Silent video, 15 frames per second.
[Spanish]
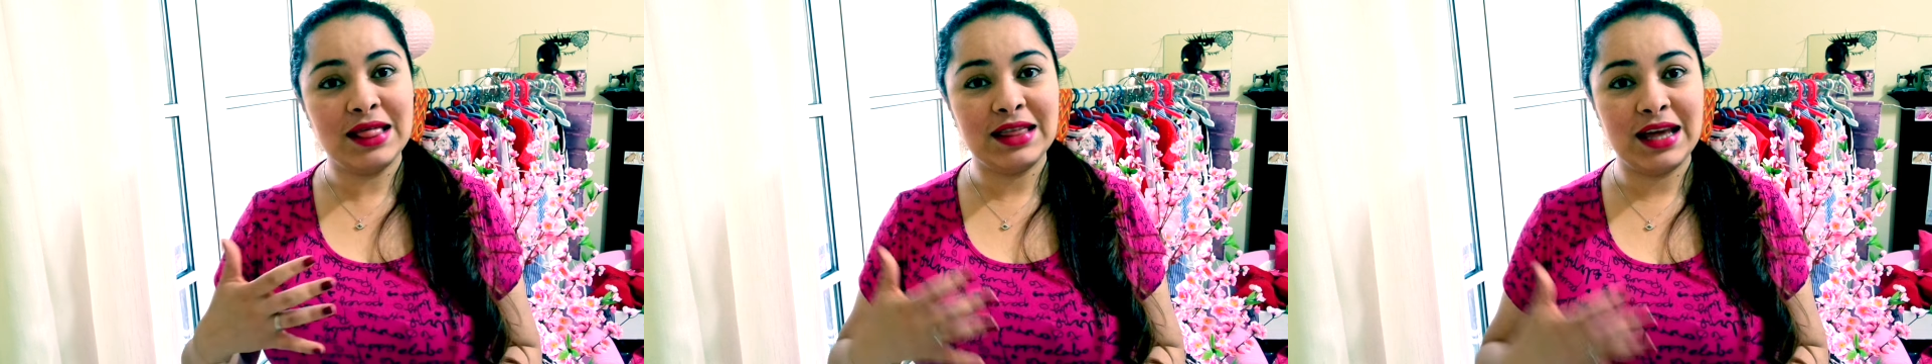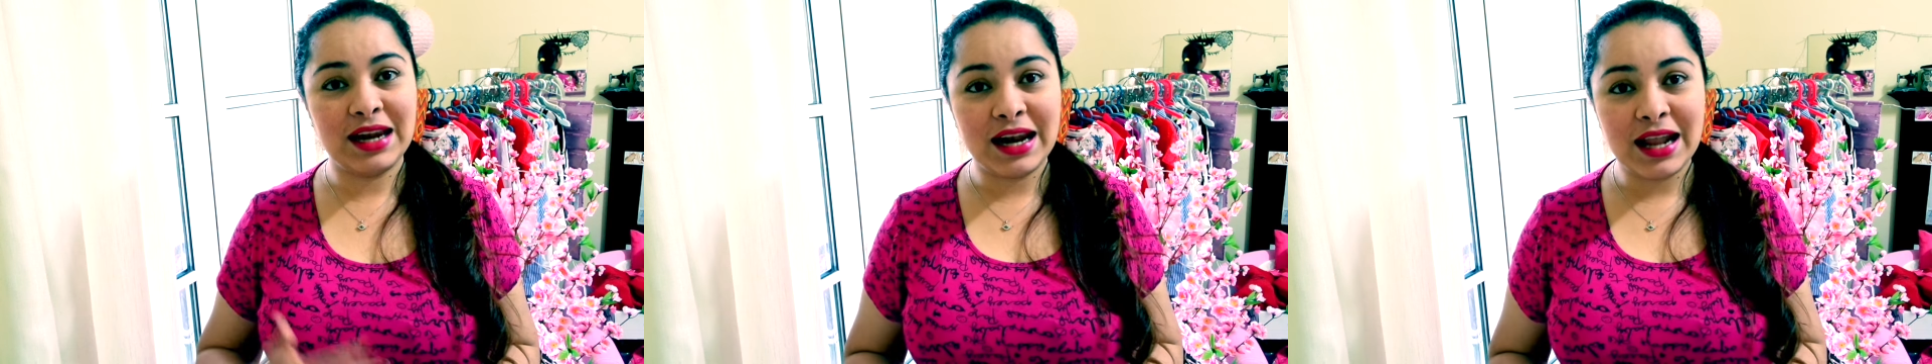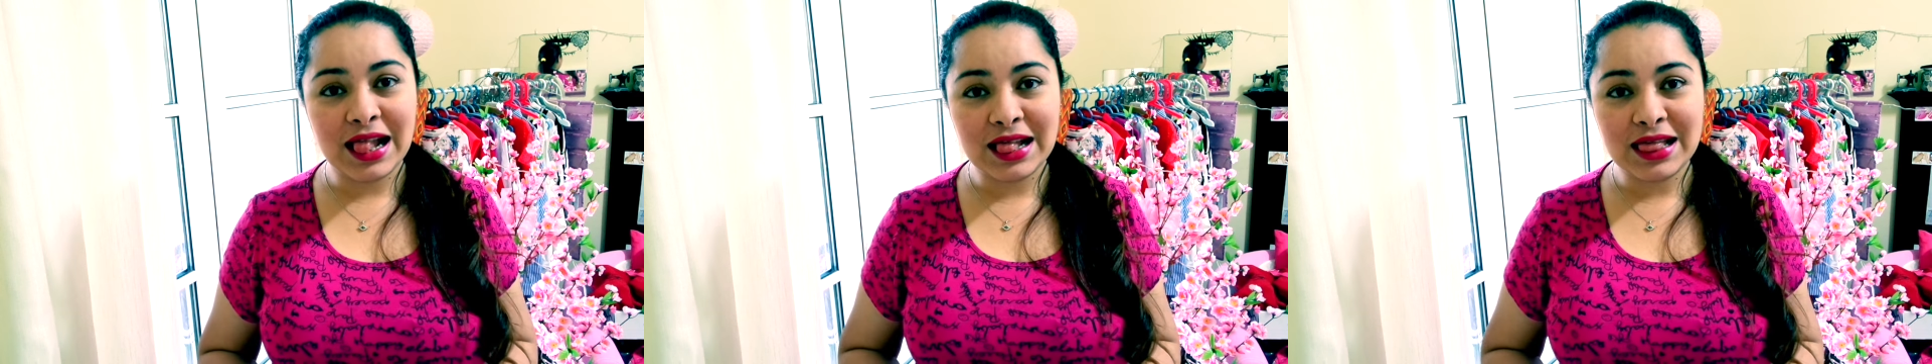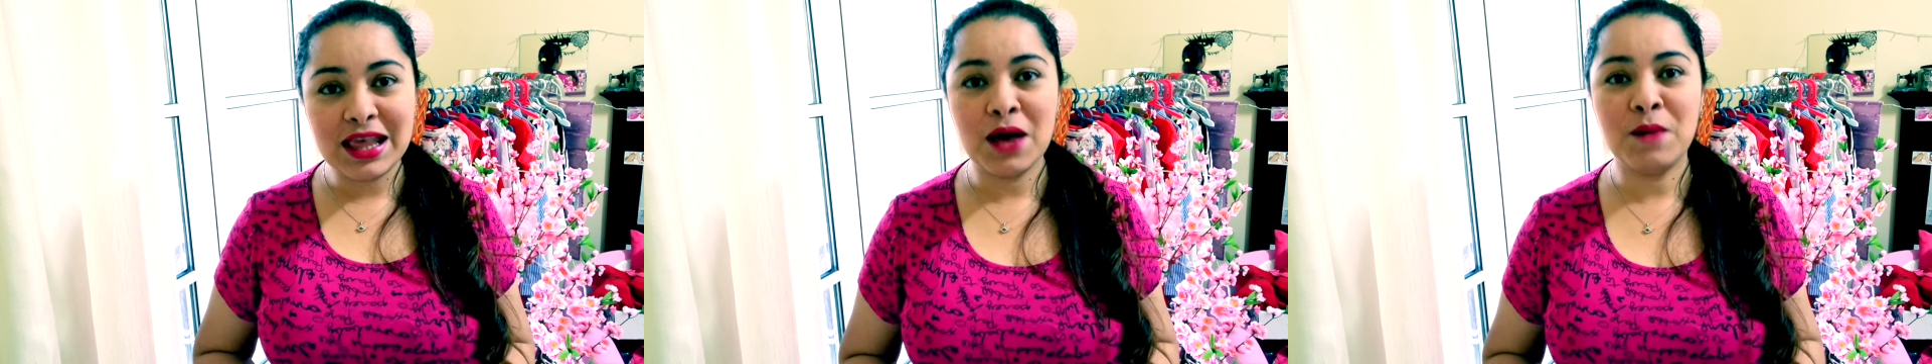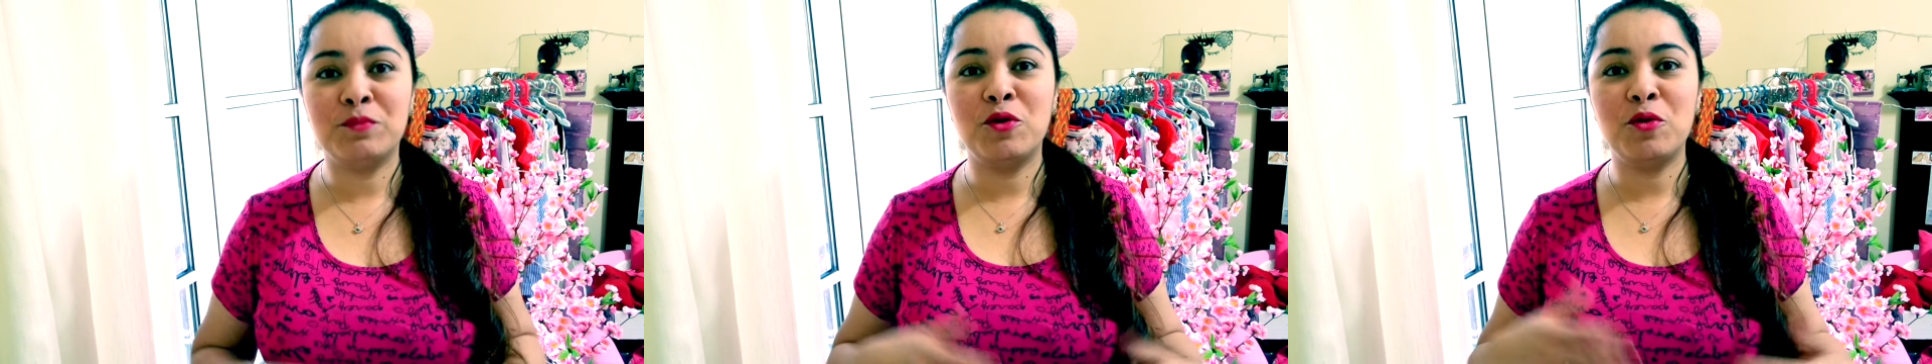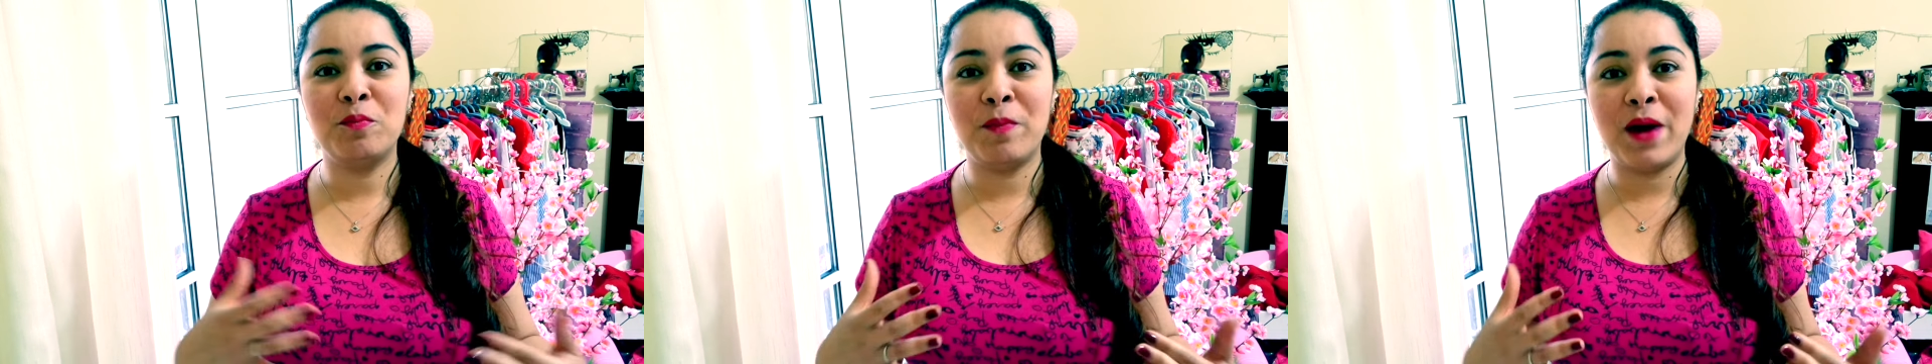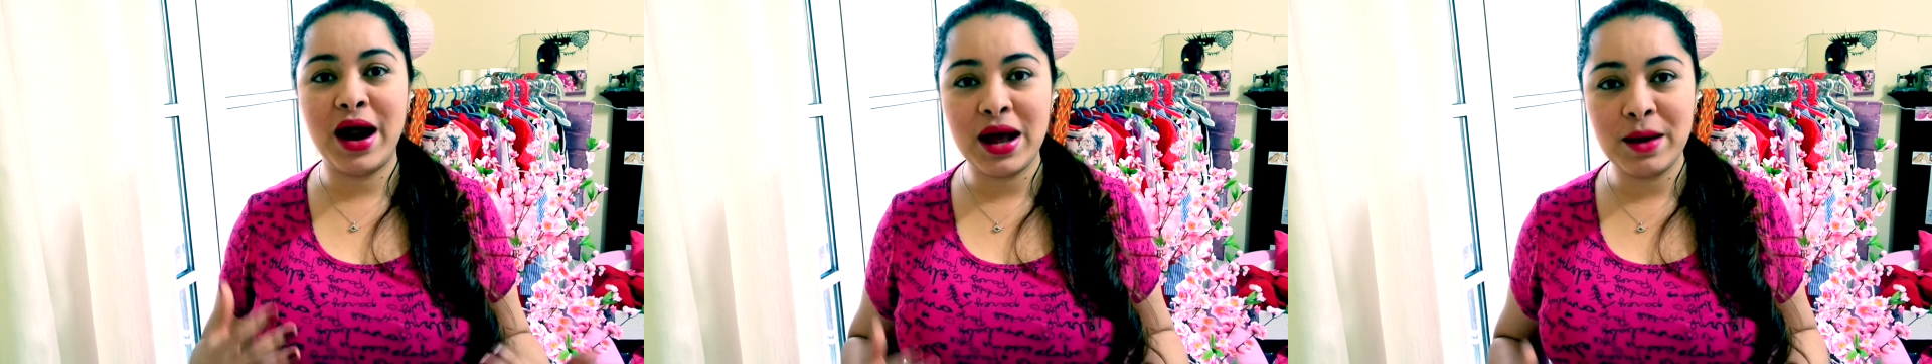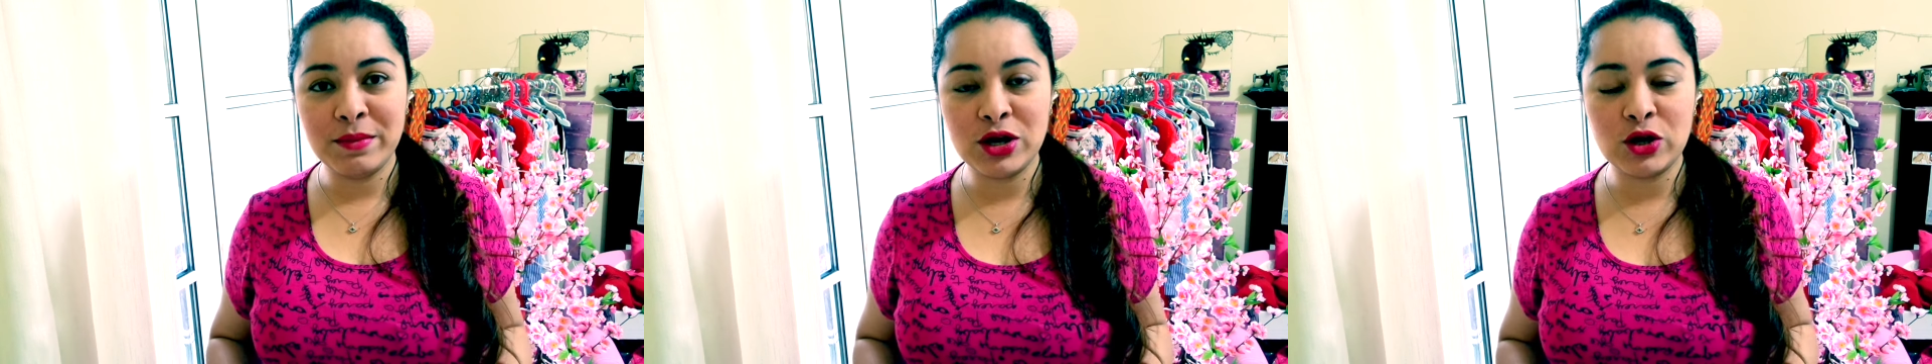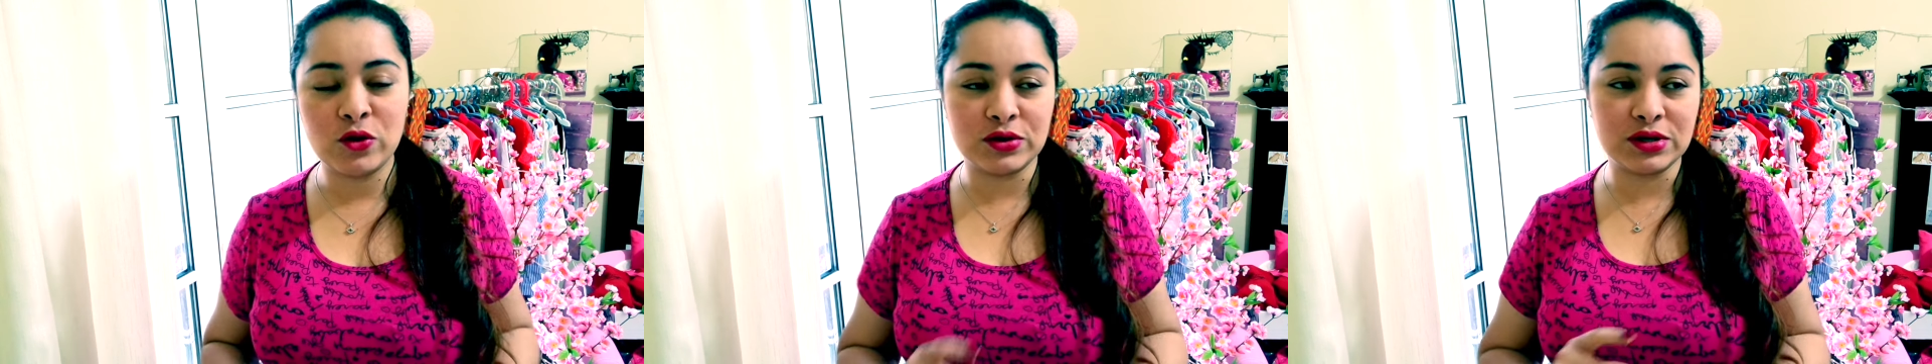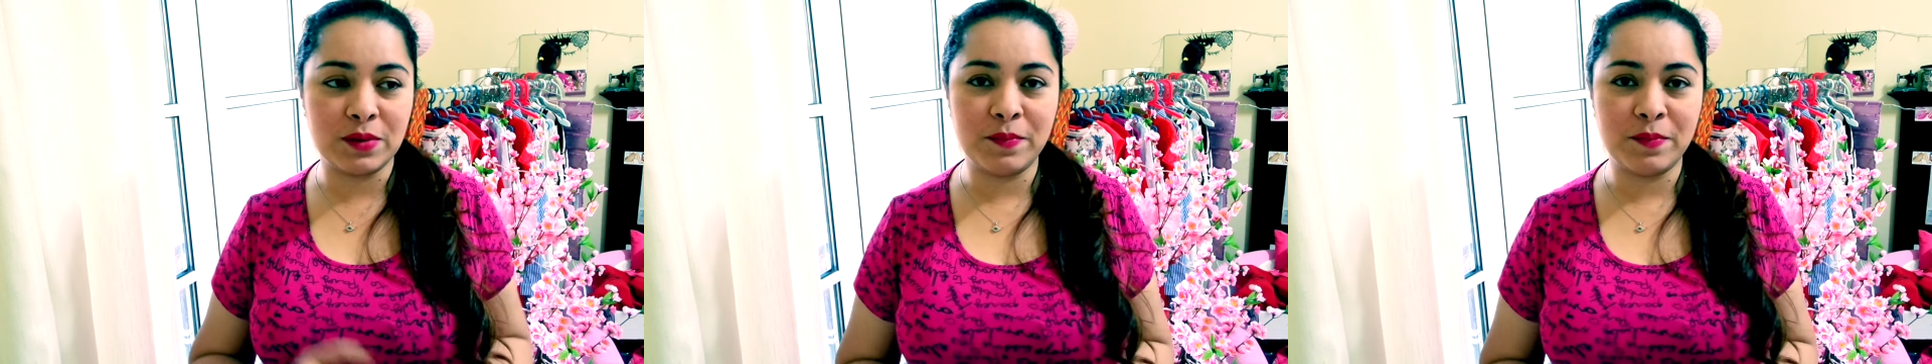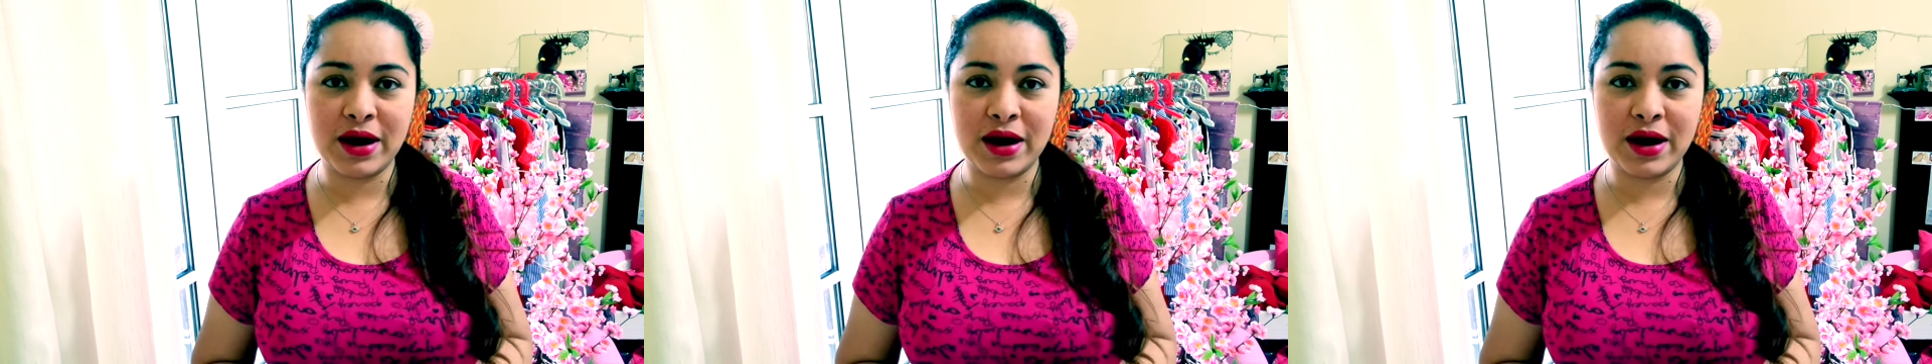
tener el tiempo para mis cosas,